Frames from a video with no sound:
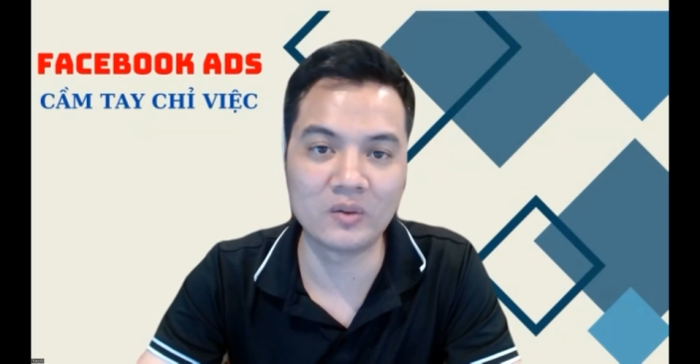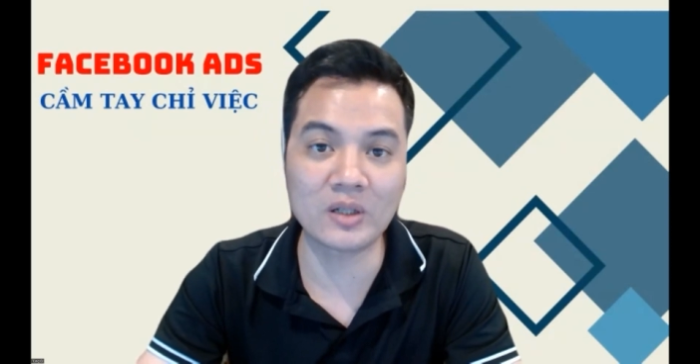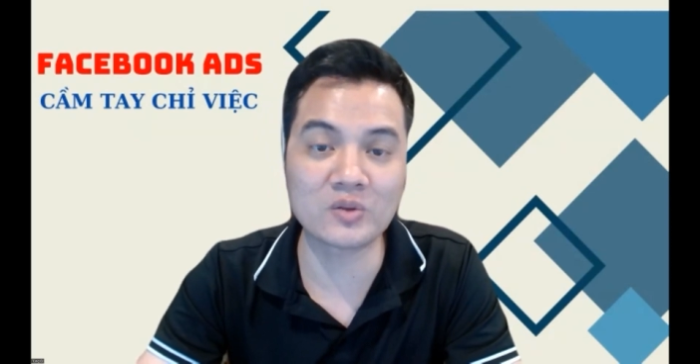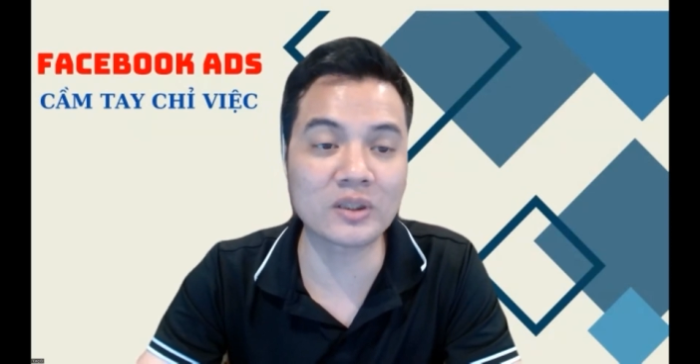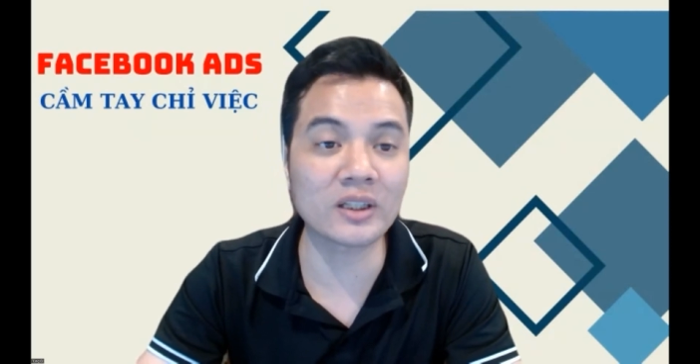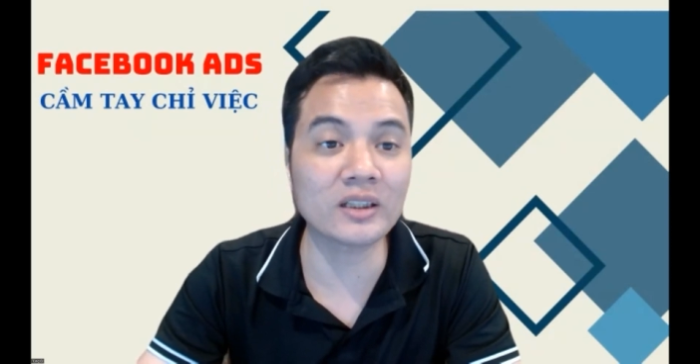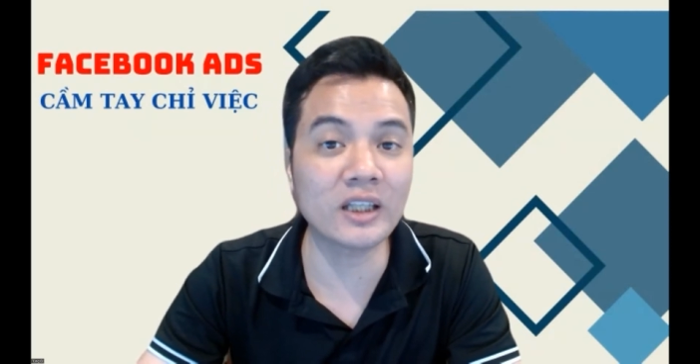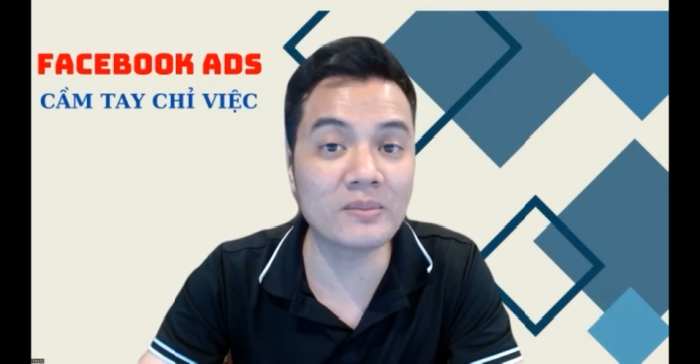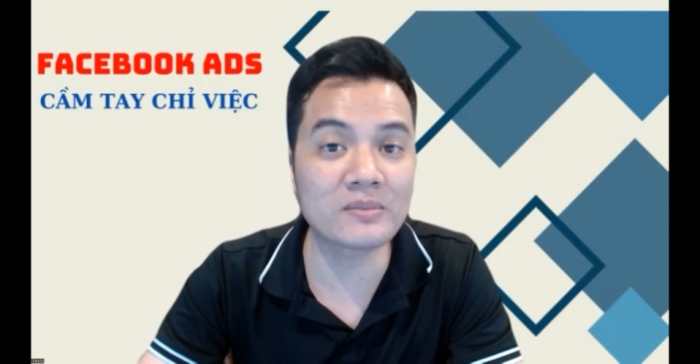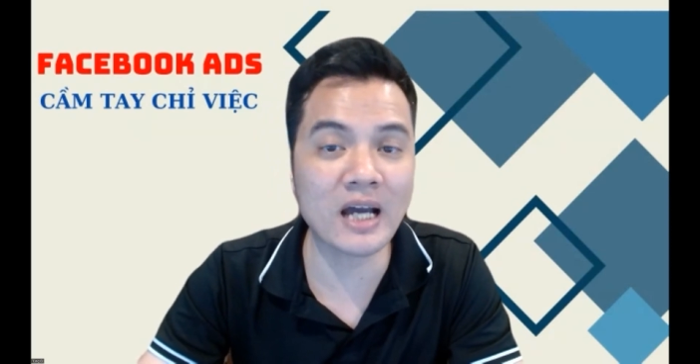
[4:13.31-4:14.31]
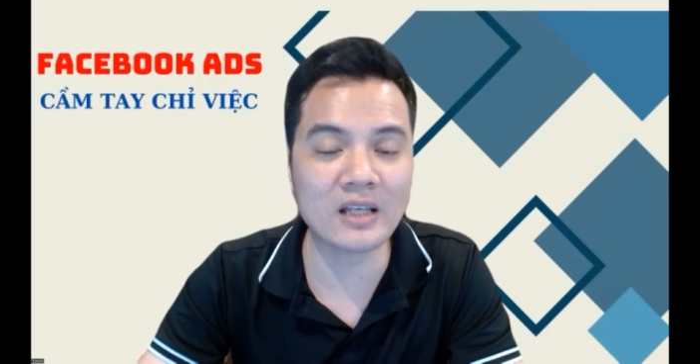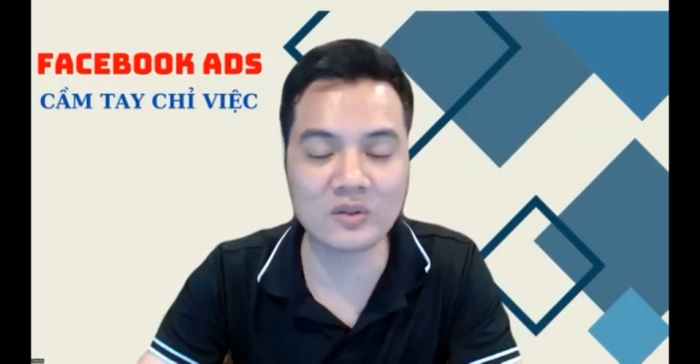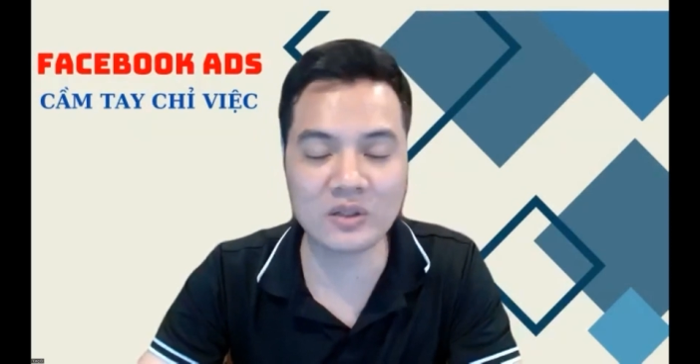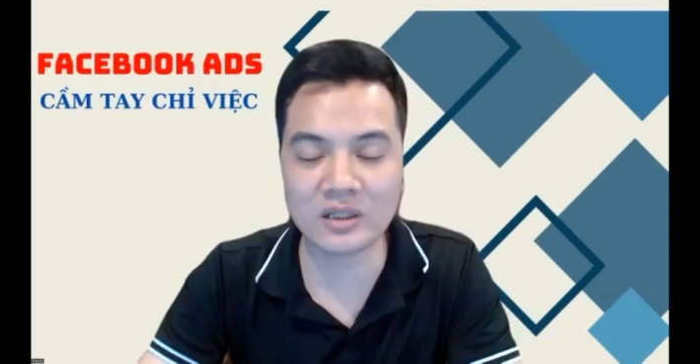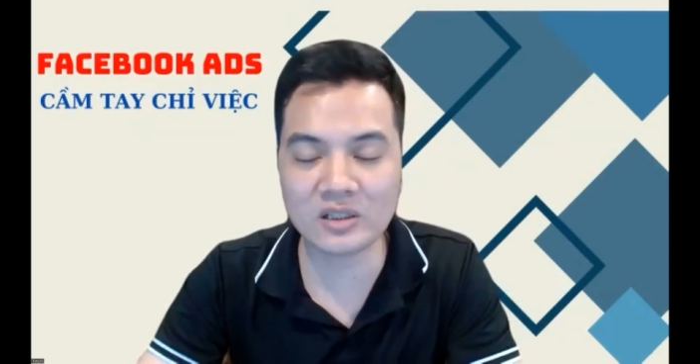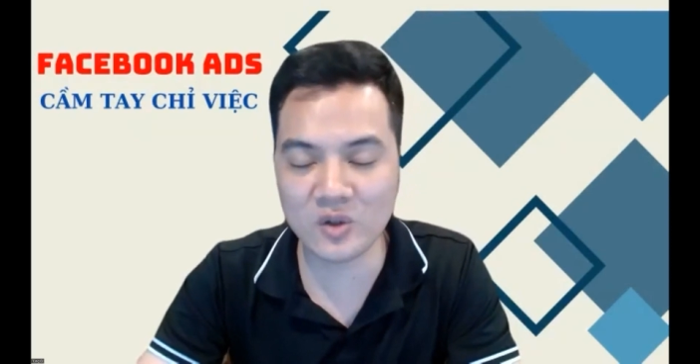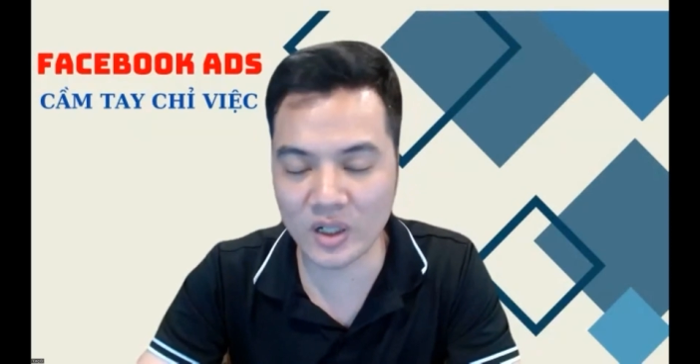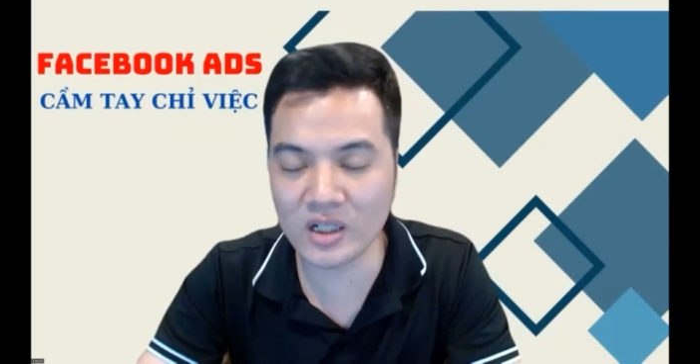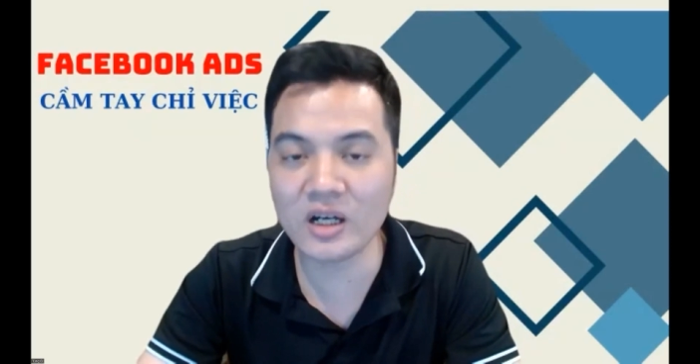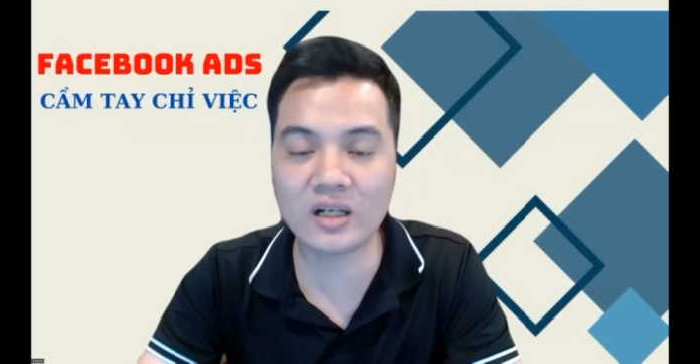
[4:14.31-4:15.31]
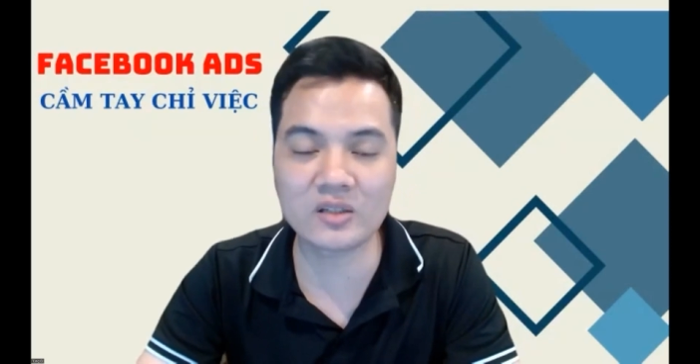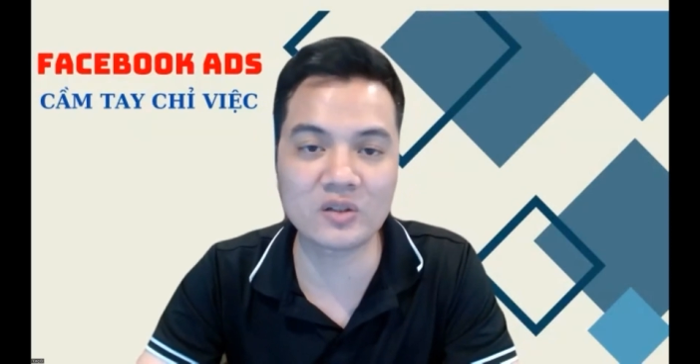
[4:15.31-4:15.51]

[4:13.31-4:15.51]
đúng là chúng ta đã tìm ra, chúng ta đã chọn lựa,